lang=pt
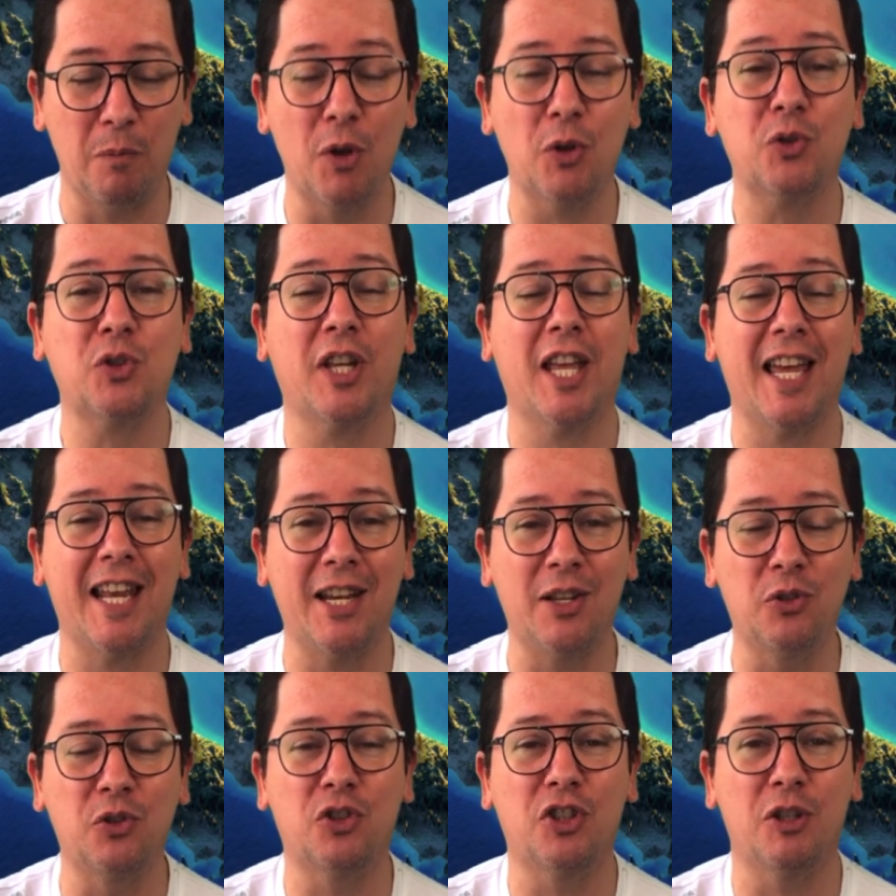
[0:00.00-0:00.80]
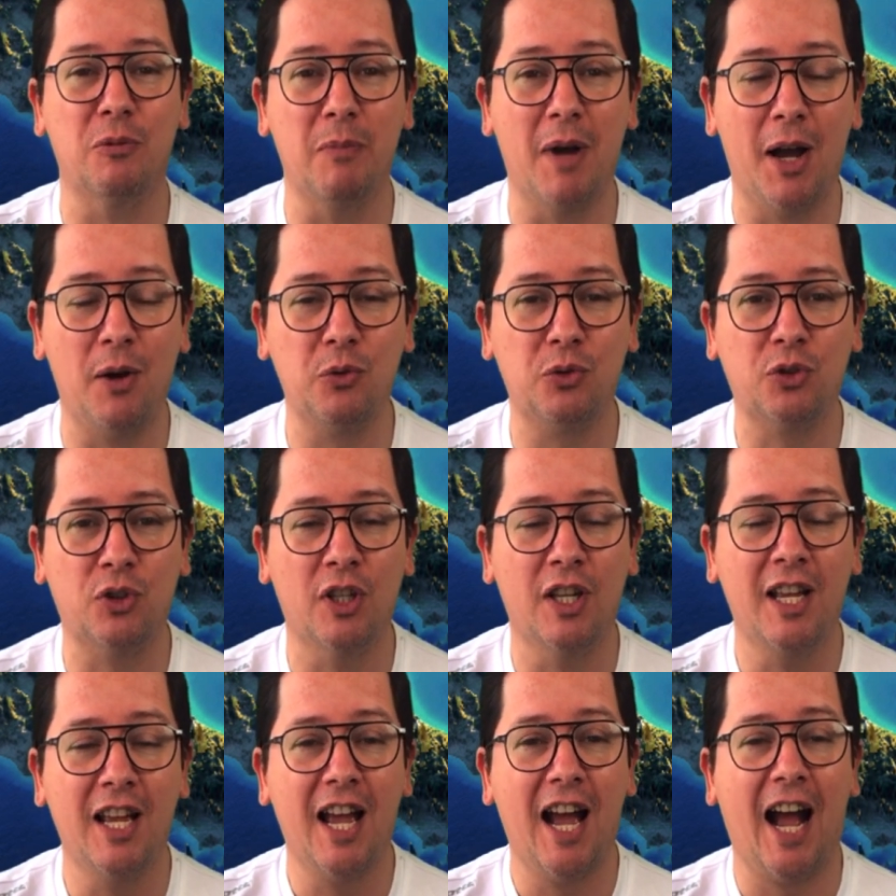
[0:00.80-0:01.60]
Meus queridos irmãos,
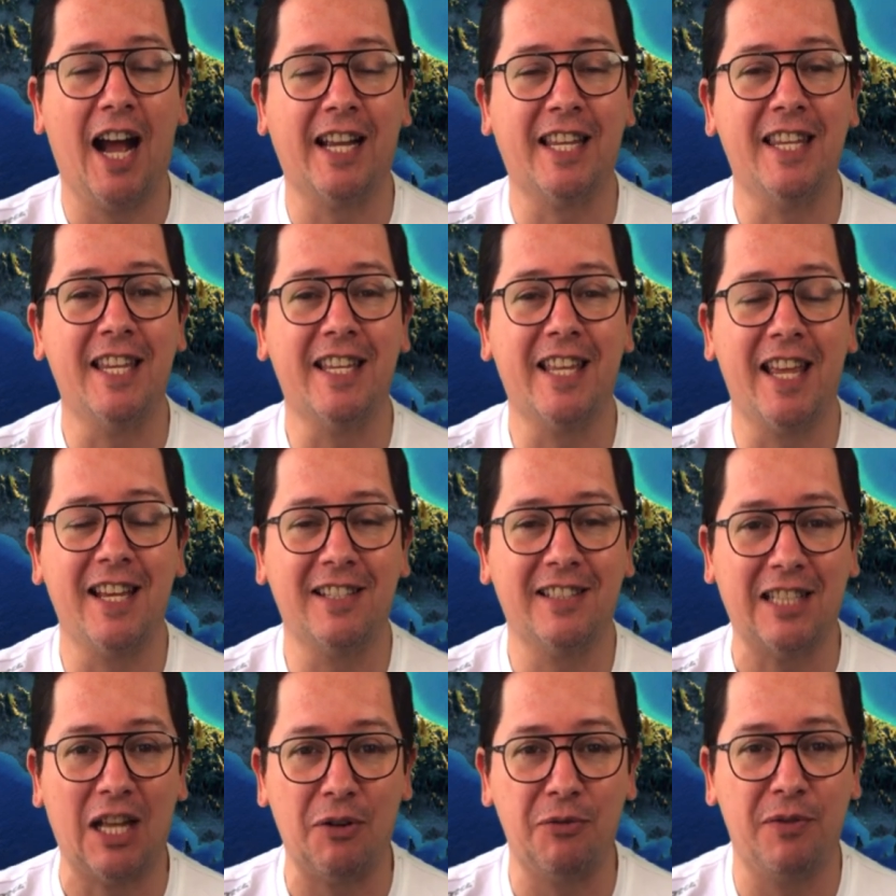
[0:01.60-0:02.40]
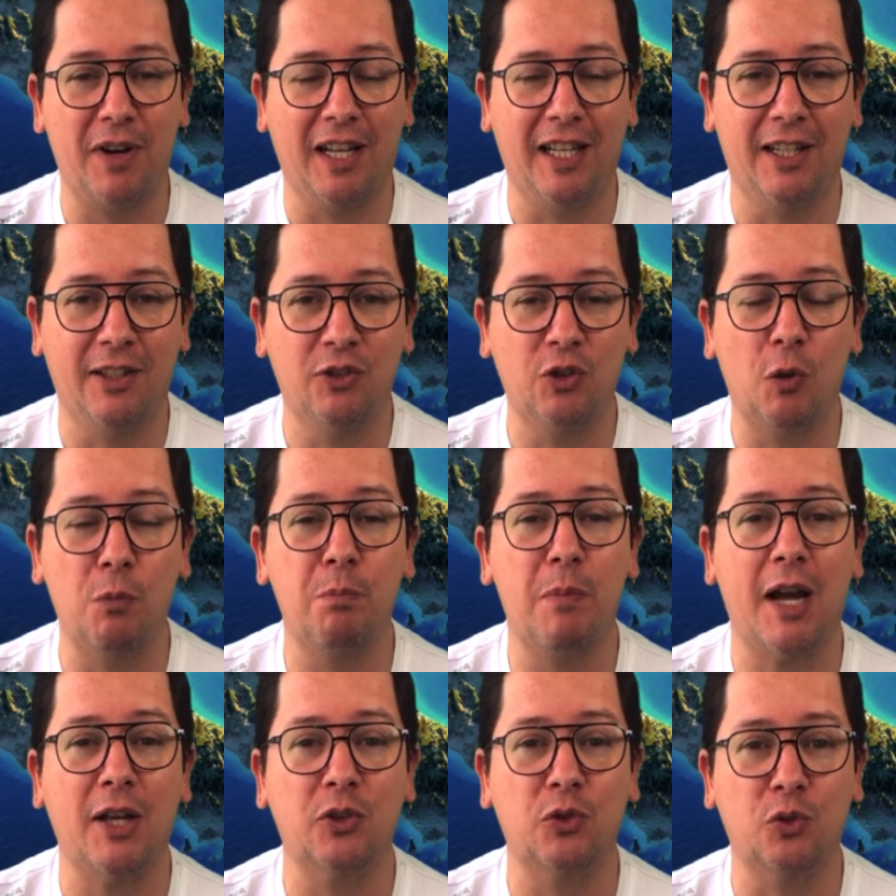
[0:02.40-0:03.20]
aqui quem está falando é o
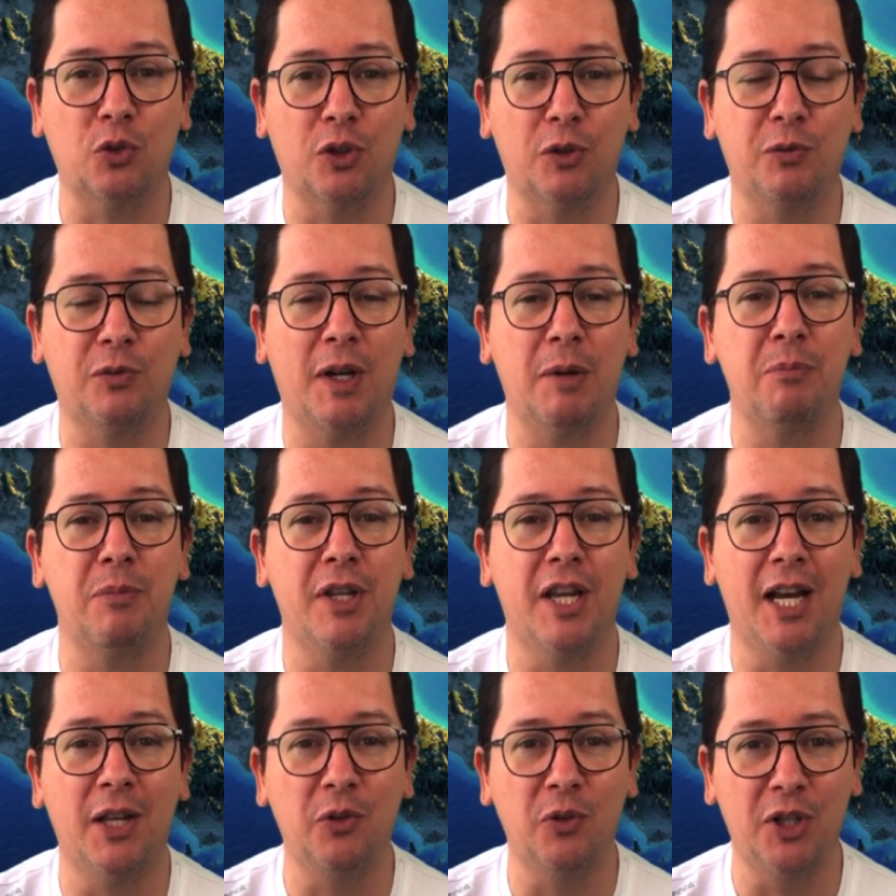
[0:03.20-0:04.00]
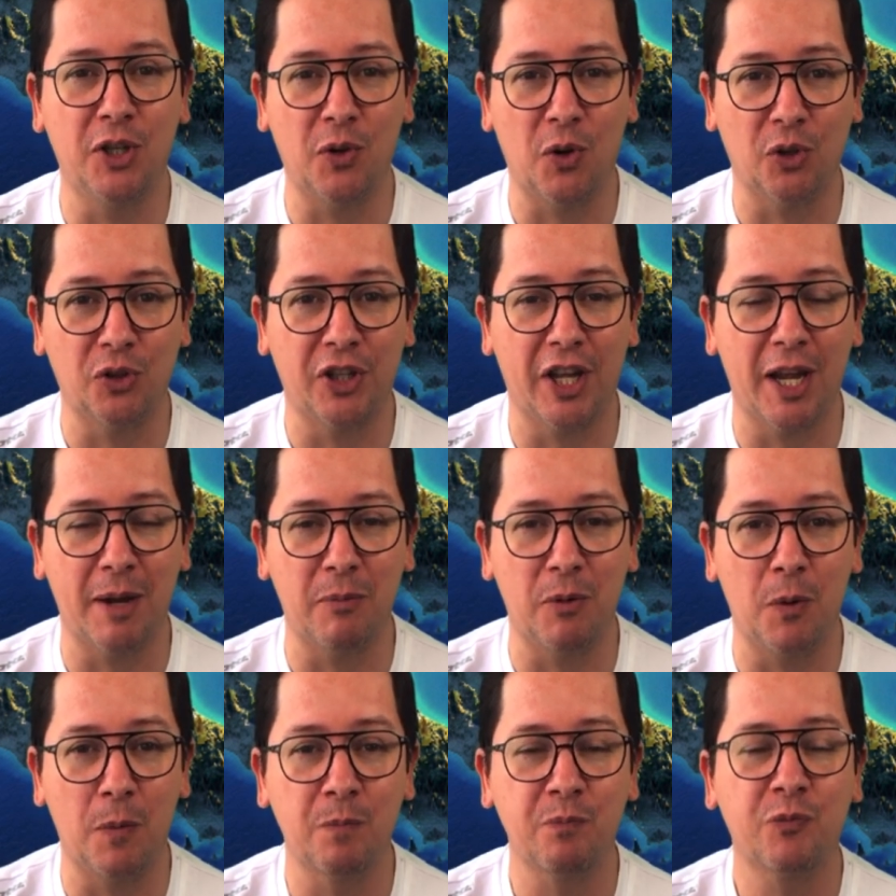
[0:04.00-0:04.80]
pastor Fabiano
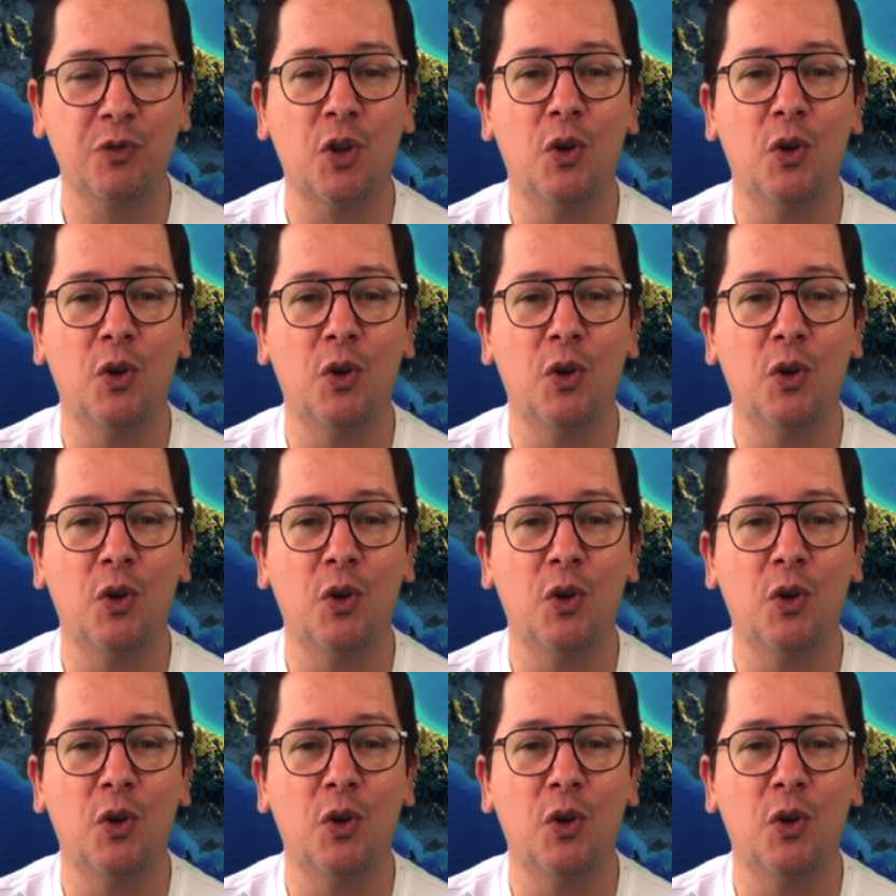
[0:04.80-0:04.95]
Nicodemo,